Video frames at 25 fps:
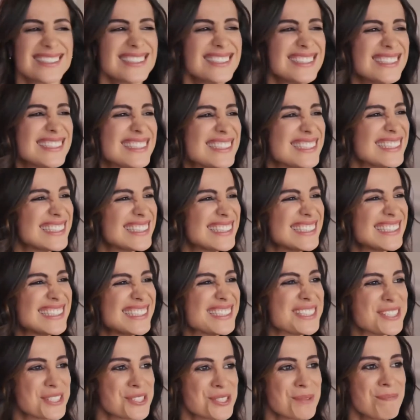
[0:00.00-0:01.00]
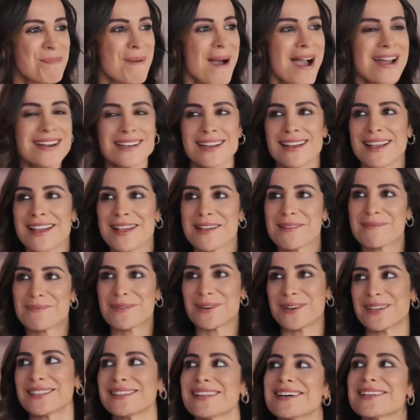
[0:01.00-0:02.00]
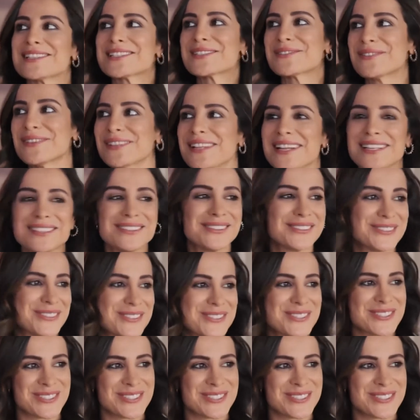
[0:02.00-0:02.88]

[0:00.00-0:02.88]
إيه، اتفقنا وساعتها بيشتغل